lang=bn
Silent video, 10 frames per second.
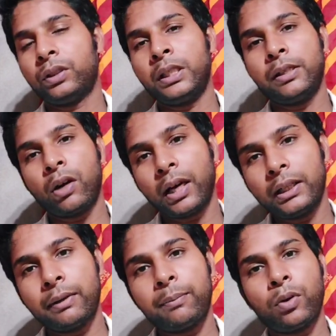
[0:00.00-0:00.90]
নিজে অর্ডার
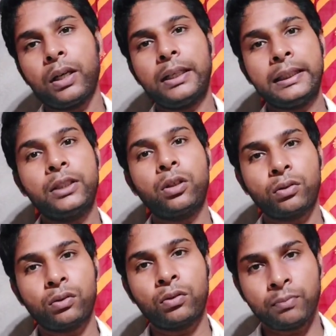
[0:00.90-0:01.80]
দেওয়ার পর নিজের যখন
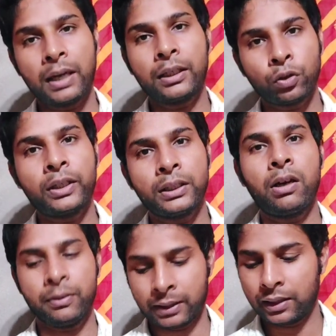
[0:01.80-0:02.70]
কোনো মালটা চয়েস না
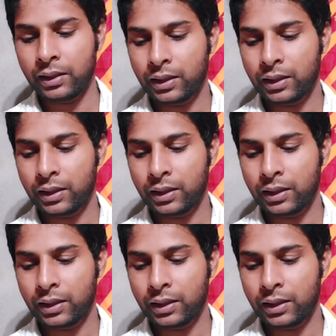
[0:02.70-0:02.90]
হয় মানে